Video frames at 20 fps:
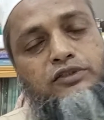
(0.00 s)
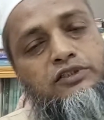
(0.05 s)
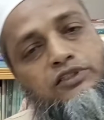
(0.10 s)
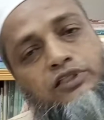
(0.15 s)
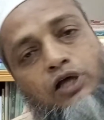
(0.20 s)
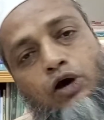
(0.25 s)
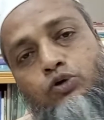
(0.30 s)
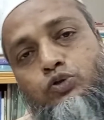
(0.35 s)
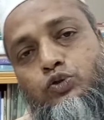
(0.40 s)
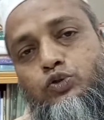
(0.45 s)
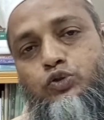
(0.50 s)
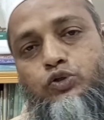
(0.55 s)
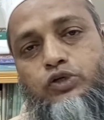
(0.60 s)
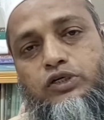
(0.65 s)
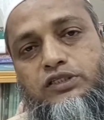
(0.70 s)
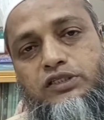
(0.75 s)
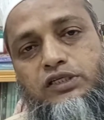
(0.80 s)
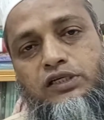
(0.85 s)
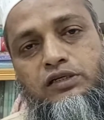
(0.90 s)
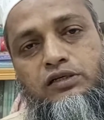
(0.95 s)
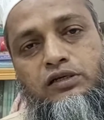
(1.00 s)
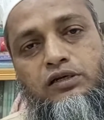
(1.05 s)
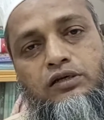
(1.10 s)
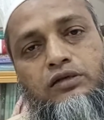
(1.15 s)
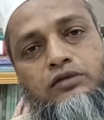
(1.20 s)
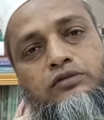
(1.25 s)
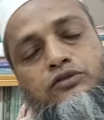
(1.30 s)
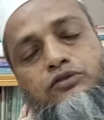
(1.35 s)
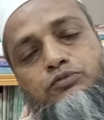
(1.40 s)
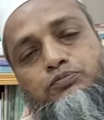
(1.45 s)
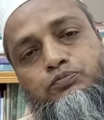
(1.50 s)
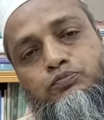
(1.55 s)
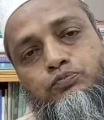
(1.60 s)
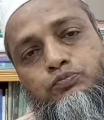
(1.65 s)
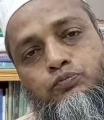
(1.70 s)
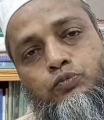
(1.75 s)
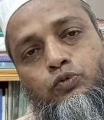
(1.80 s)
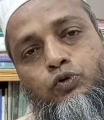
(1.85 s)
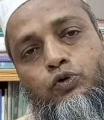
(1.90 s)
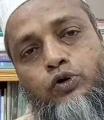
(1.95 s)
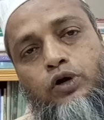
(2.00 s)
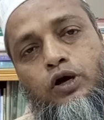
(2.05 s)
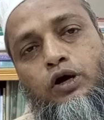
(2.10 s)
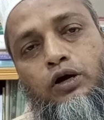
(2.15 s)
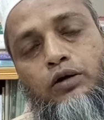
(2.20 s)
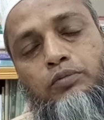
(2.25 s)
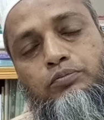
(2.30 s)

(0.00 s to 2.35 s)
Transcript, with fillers: তাও সুযোগ আছে যে পোড়া